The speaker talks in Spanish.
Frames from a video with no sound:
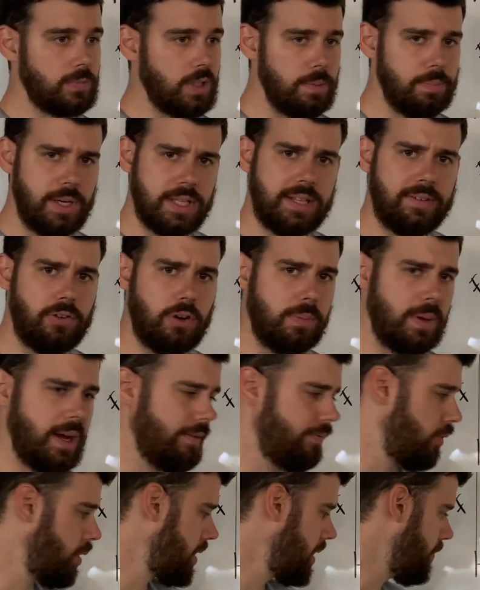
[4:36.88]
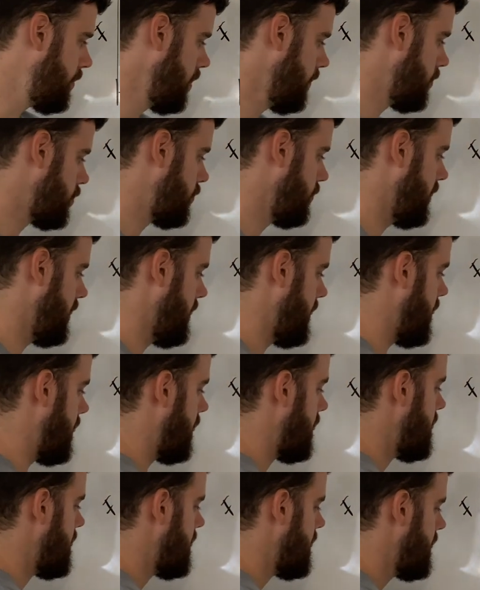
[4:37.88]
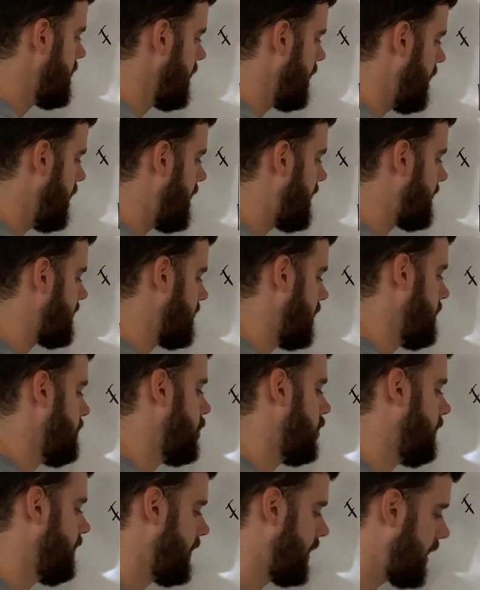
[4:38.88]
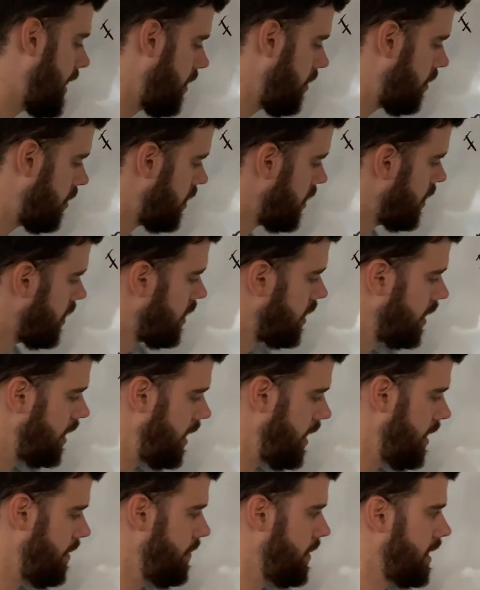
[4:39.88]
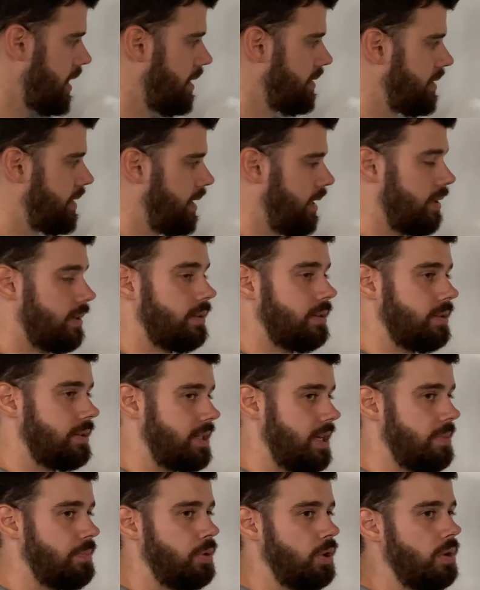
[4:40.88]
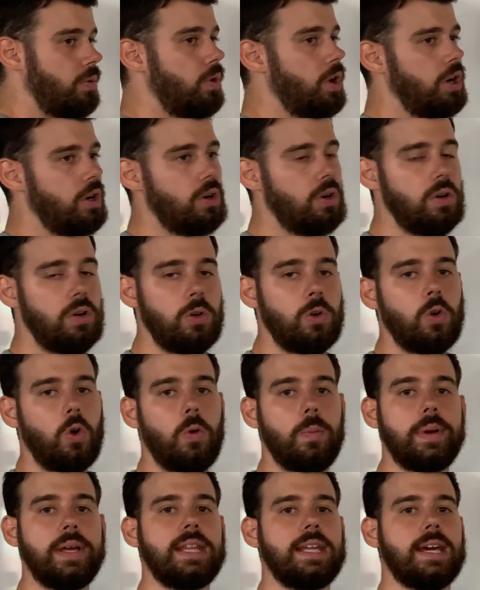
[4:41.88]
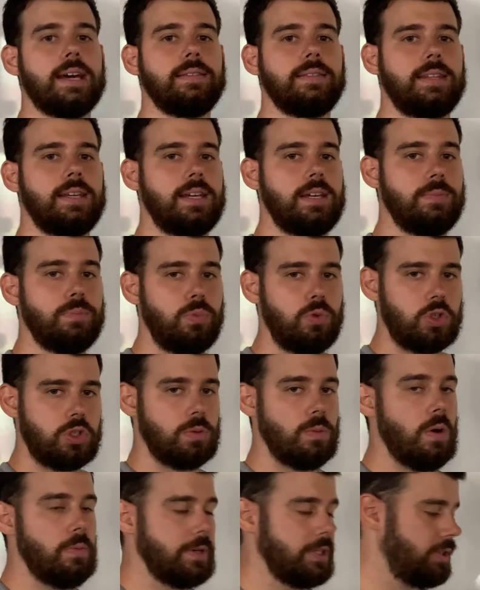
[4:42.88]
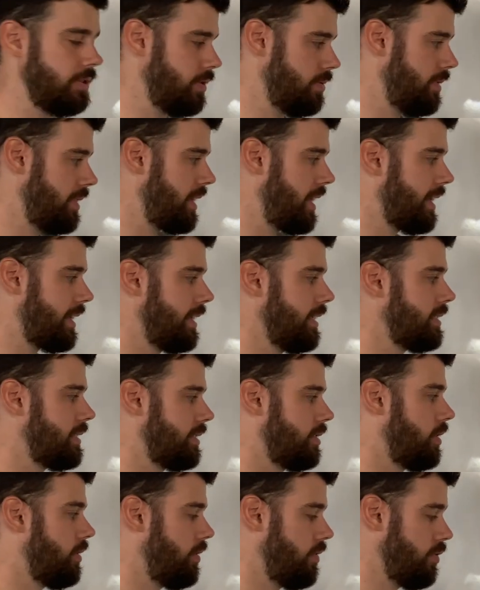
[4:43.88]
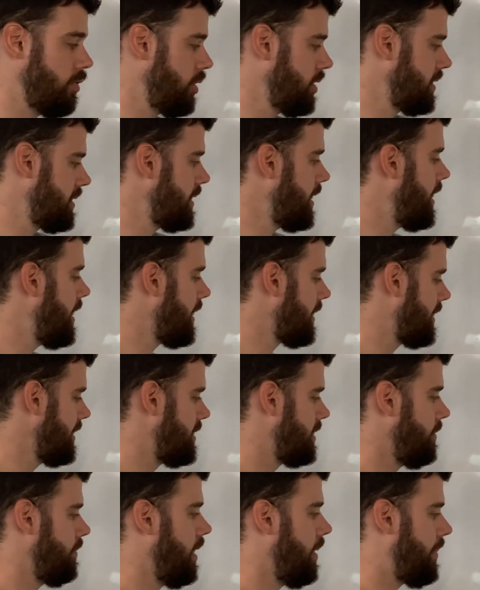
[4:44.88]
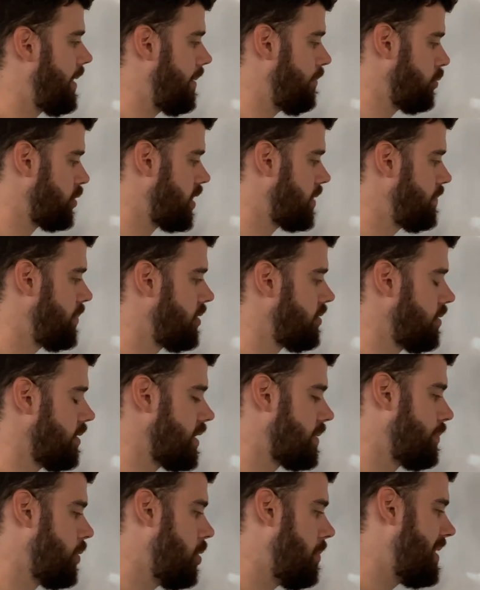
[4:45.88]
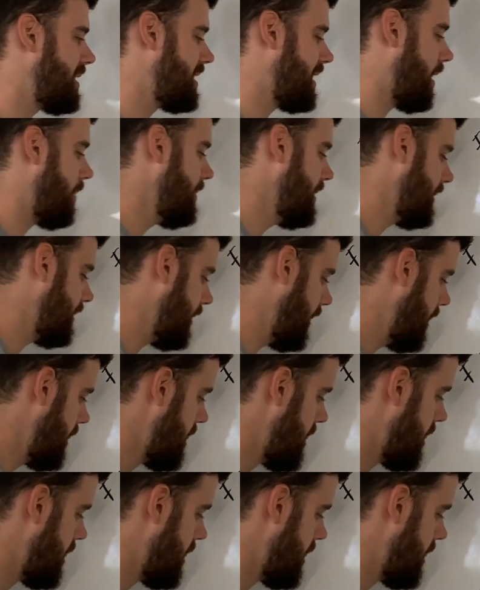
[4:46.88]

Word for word: plataforma de fuerza podemos utilizar el RSI modificado eh, mediante tiempo de vuelo o mediante impulso-momento. Es verdad que esto no está accesible para muchas personas, pero básicamente